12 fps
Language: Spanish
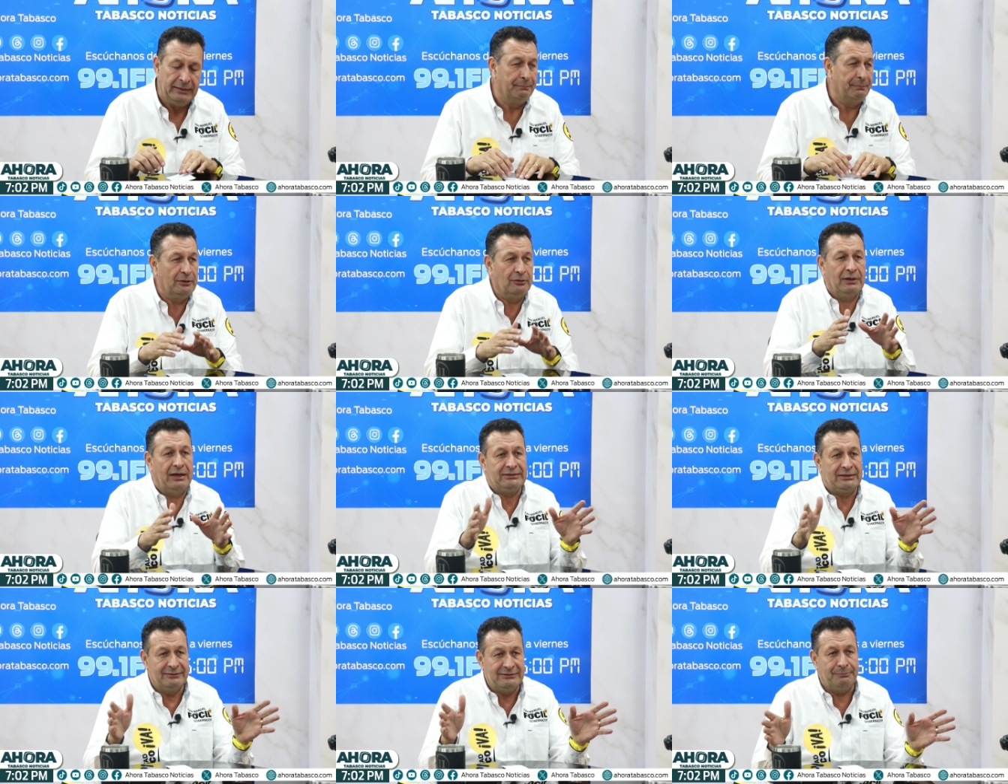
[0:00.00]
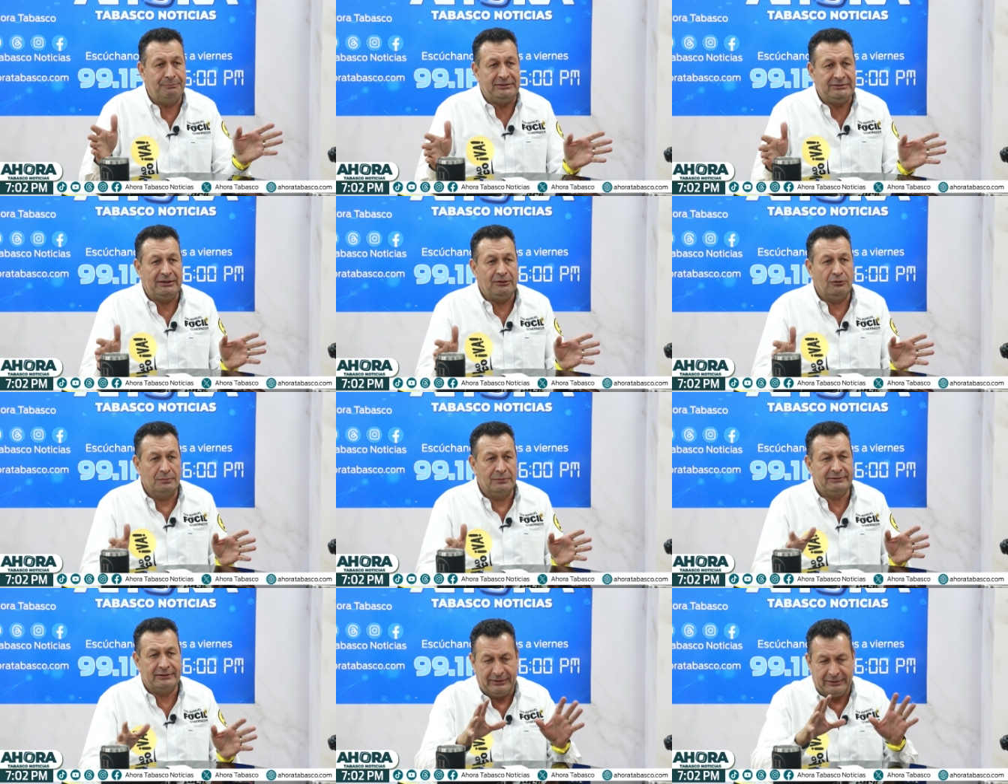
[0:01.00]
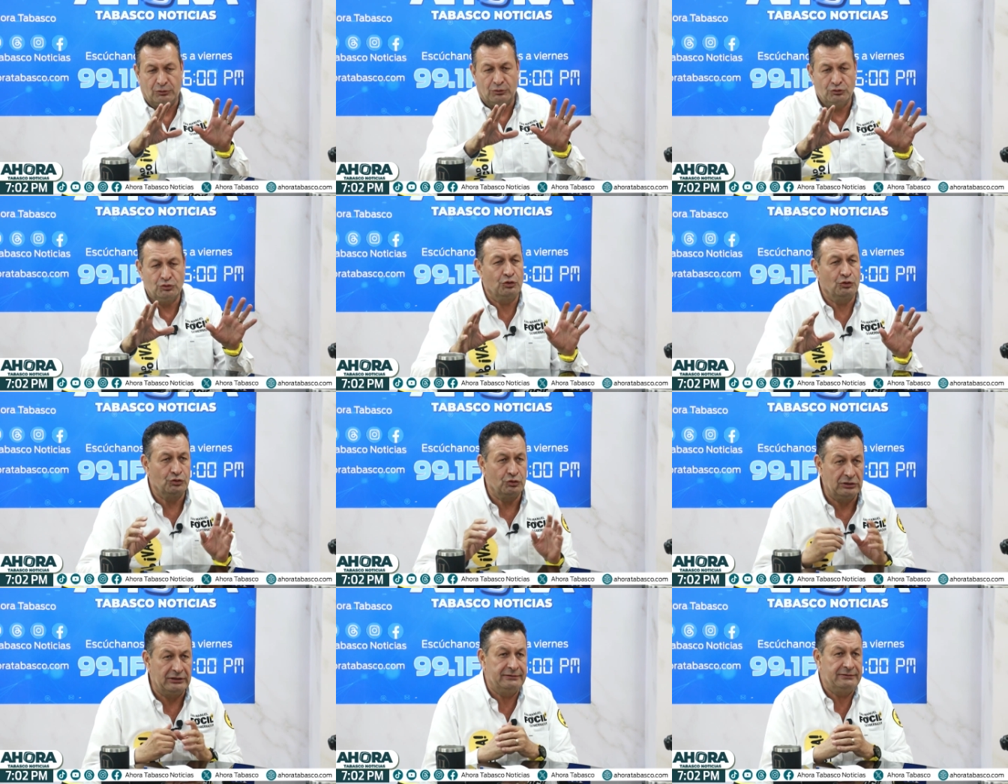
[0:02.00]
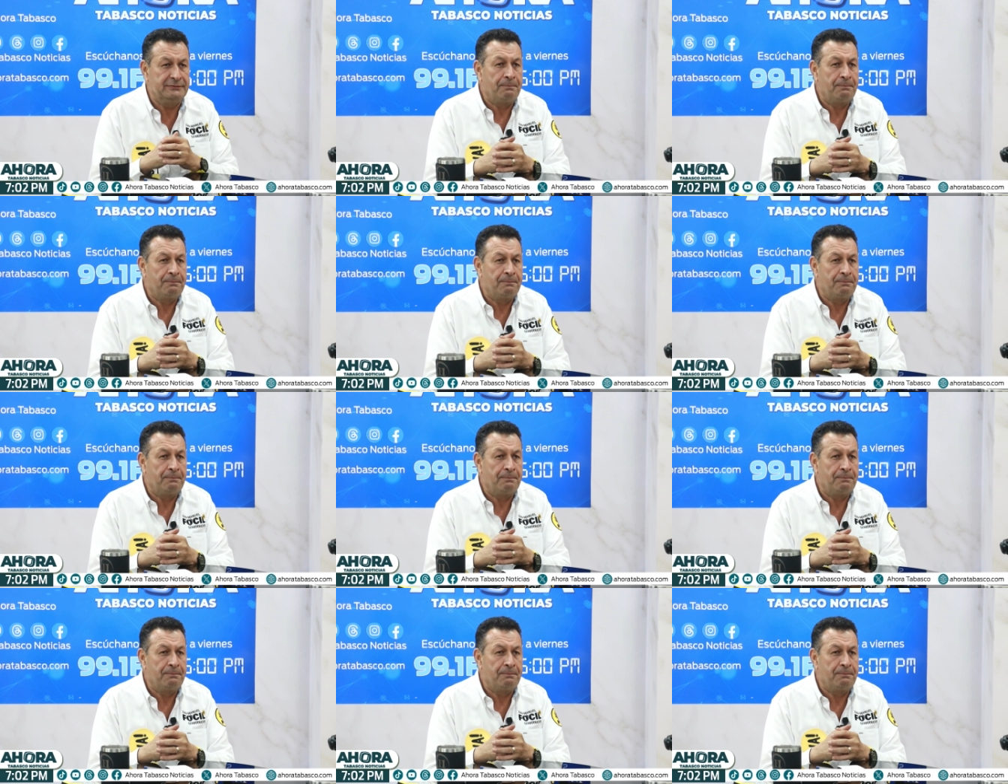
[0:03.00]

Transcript: pero a través de prestanombres, que le conozco dos o tres,